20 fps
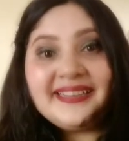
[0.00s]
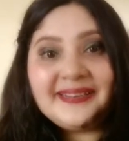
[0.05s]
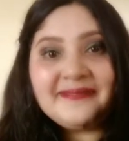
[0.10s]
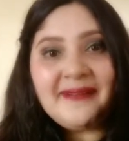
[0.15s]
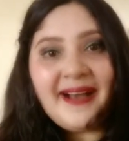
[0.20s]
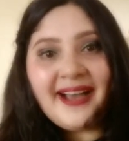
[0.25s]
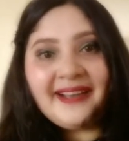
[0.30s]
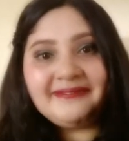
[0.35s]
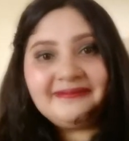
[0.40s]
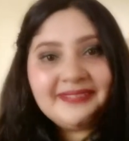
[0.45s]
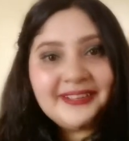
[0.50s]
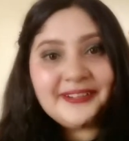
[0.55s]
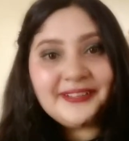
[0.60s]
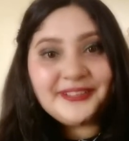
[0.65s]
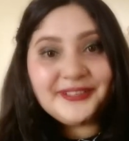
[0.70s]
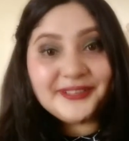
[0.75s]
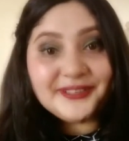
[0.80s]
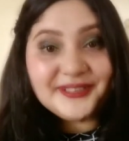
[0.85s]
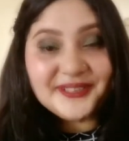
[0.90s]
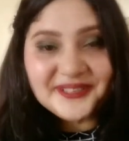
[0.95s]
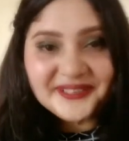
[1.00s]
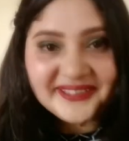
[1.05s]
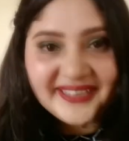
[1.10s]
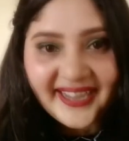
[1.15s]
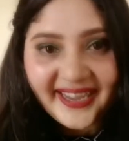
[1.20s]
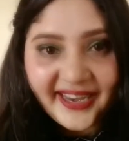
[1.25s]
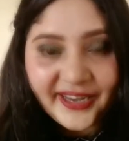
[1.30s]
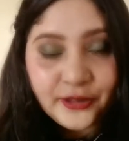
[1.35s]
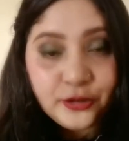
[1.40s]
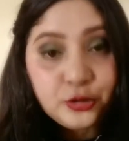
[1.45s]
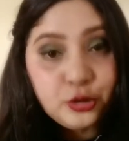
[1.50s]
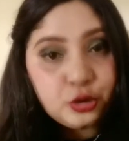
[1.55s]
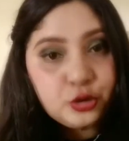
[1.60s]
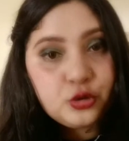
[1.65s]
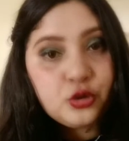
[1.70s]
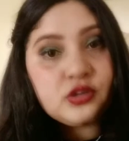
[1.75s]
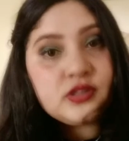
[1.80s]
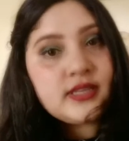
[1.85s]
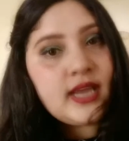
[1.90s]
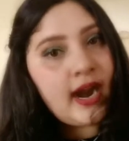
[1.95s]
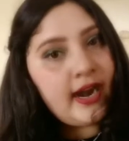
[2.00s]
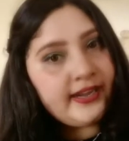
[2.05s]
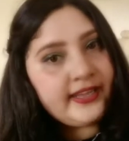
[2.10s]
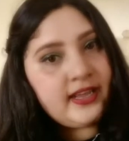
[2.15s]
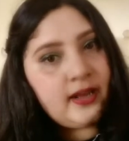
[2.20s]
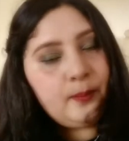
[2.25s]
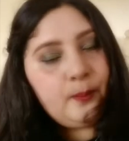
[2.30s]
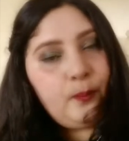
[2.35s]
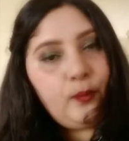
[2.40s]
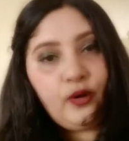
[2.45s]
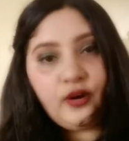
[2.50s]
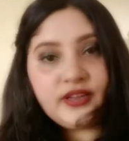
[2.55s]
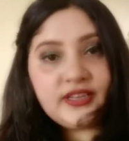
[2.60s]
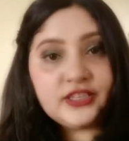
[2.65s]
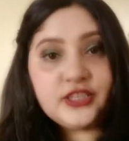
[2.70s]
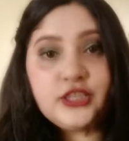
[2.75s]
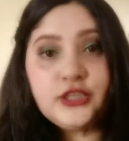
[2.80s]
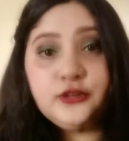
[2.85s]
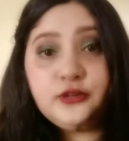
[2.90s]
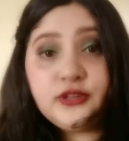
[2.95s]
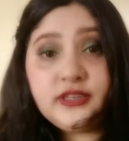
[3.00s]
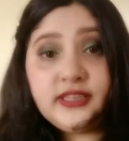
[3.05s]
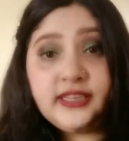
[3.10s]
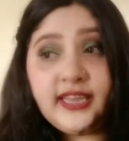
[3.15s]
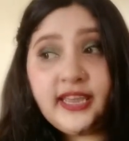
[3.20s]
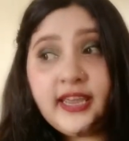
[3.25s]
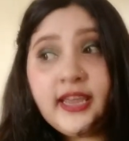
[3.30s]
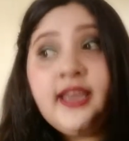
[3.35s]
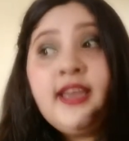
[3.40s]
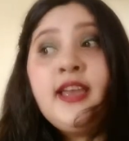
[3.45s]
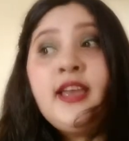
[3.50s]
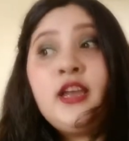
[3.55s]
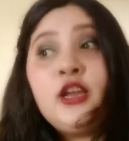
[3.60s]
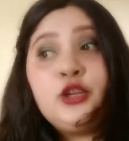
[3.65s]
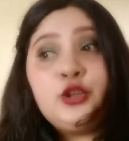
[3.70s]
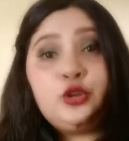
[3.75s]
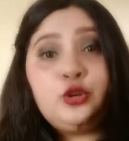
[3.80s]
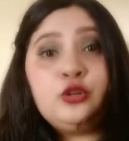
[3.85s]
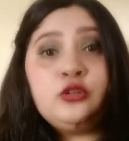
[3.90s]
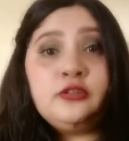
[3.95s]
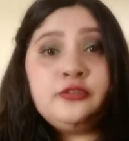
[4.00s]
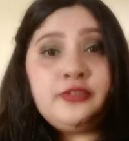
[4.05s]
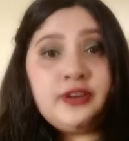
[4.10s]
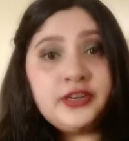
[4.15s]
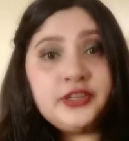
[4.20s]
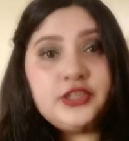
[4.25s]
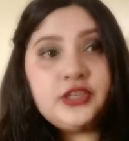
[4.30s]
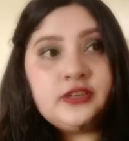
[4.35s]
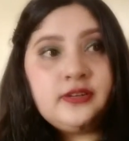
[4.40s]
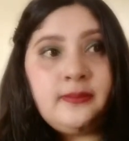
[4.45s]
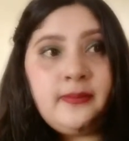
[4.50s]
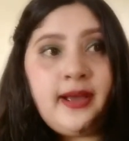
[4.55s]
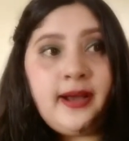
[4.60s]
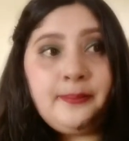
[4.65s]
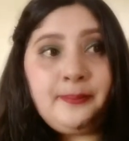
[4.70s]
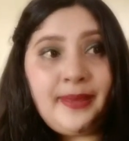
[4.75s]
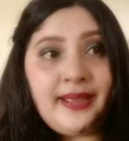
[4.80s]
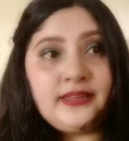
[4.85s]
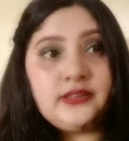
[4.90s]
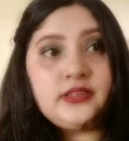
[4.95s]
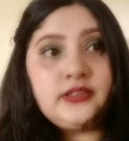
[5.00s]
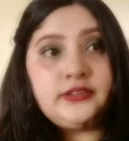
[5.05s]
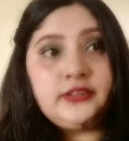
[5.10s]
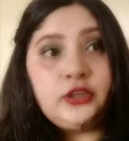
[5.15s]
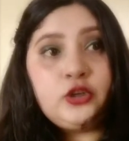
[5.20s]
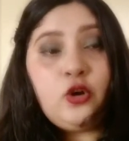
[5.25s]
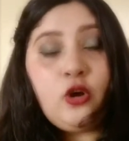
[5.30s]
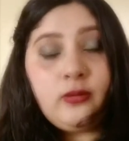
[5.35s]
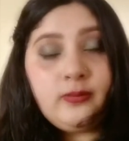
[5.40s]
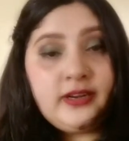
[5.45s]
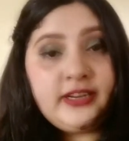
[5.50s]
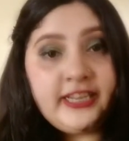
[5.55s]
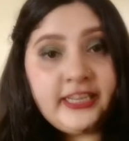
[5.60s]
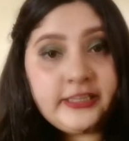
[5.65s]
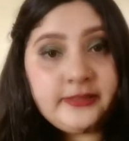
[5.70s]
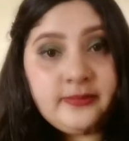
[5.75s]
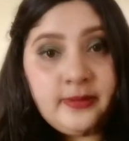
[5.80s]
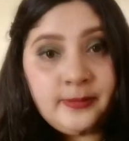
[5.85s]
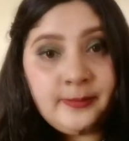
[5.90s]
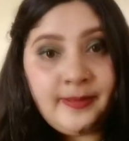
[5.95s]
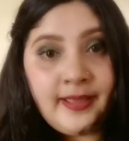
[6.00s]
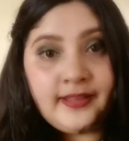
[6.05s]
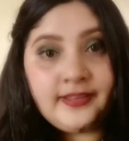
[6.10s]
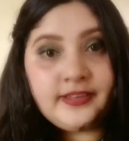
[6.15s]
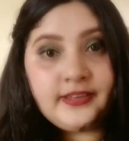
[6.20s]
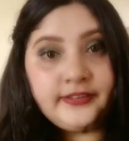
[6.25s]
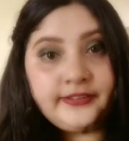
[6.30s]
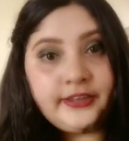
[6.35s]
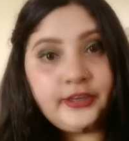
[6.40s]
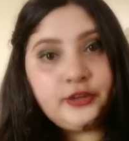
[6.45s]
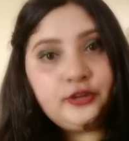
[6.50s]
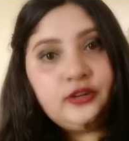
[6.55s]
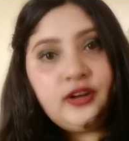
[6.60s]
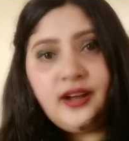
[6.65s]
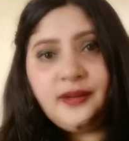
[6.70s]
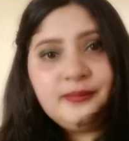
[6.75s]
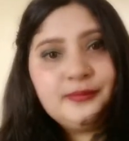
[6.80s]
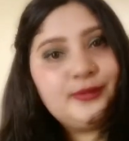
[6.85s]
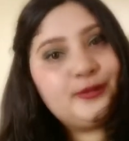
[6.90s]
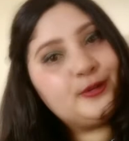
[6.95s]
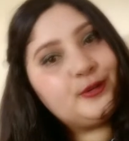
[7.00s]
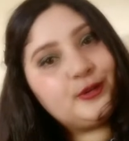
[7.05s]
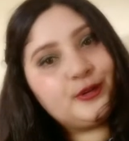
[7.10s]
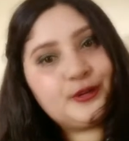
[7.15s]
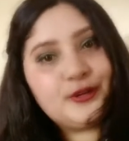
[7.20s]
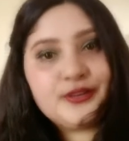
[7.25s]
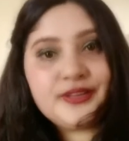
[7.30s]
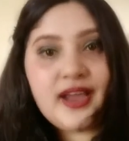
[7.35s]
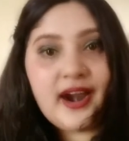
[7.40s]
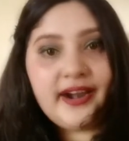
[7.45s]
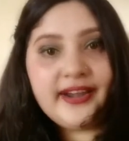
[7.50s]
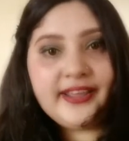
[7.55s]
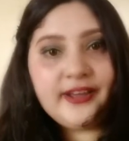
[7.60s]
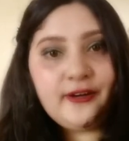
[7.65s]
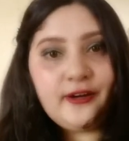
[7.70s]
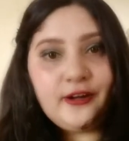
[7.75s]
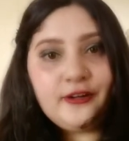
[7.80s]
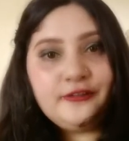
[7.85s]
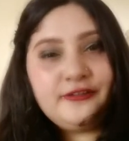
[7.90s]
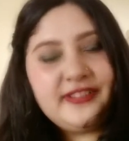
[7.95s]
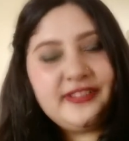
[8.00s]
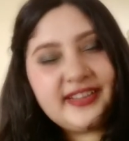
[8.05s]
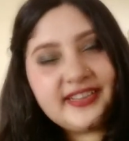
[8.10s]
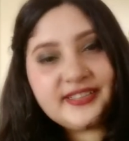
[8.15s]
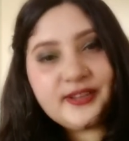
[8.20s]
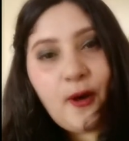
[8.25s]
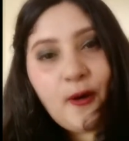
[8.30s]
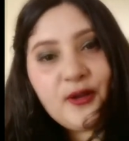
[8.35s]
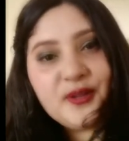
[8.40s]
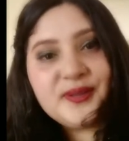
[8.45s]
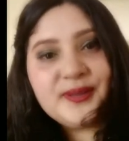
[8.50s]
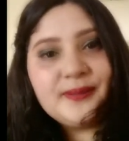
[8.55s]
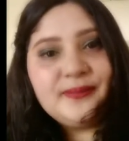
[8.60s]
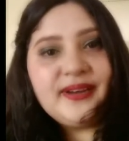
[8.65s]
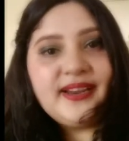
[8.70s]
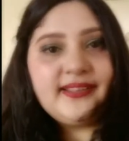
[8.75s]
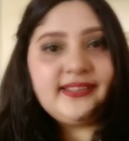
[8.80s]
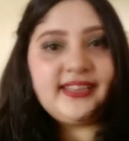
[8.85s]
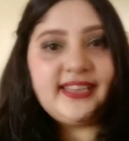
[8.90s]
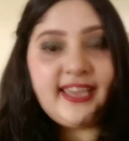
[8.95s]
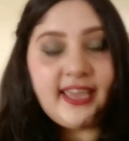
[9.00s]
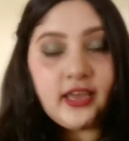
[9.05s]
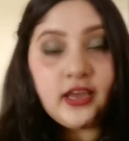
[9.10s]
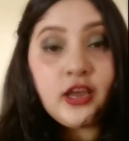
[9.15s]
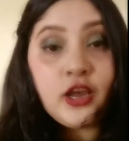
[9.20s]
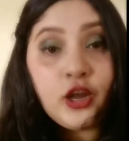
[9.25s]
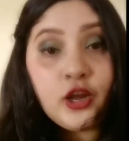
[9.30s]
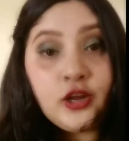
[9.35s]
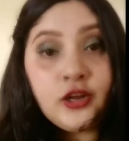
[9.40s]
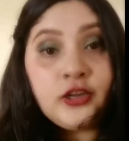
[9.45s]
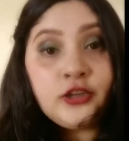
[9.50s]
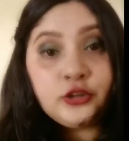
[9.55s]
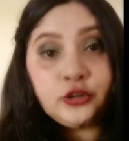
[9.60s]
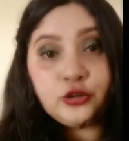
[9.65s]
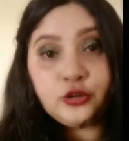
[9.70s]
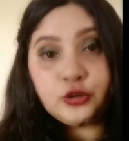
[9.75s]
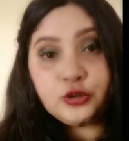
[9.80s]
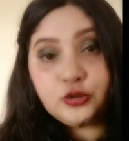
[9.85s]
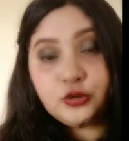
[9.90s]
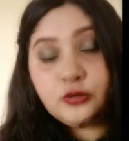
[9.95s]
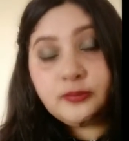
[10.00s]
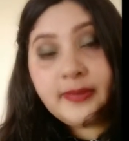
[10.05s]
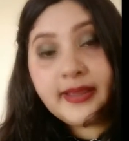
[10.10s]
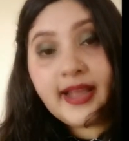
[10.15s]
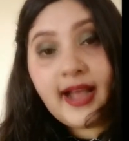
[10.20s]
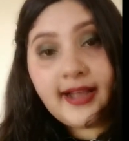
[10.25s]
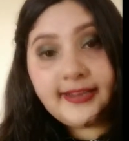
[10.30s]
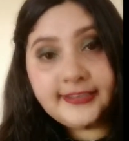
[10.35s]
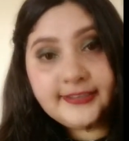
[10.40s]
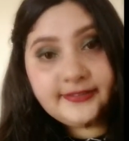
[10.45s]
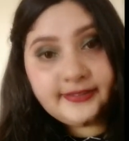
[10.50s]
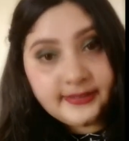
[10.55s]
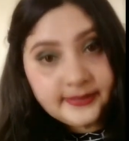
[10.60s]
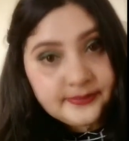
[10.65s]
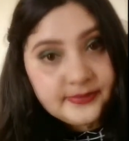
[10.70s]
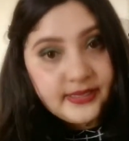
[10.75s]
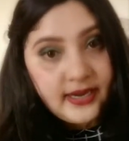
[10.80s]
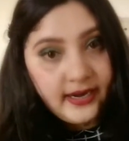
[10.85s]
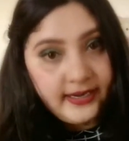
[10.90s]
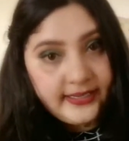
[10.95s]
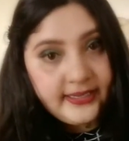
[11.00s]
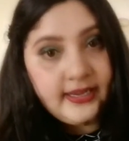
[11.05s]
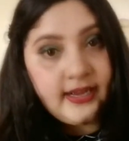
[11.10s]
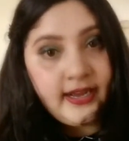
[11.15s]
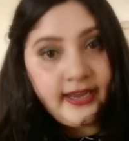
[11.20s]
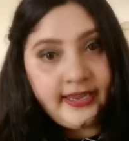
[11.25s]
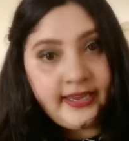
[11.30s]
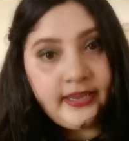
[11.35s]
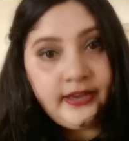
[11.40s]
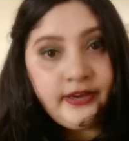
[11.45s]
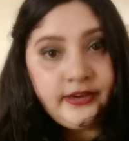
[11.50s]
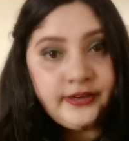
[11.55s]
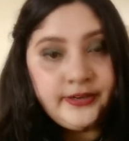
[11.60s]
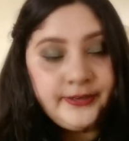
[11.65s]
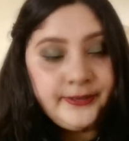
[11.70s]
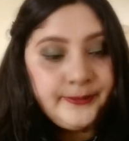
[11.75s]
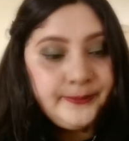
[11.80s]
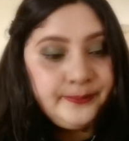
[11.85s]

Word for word: दिमाग में कुछ कुछ होता है तो दोस्तों साड़ियां बहुत अच्छी होती हैं तो फंक्शन में आप पहन सकते हैं नॉर्मल डेज में भी पहन सकते हैं तो हम लोगों की तो साड़ियां ऑलवेज औसम रहती हैं तो दोस्तों मैं कांजीवरम साड़ी का एक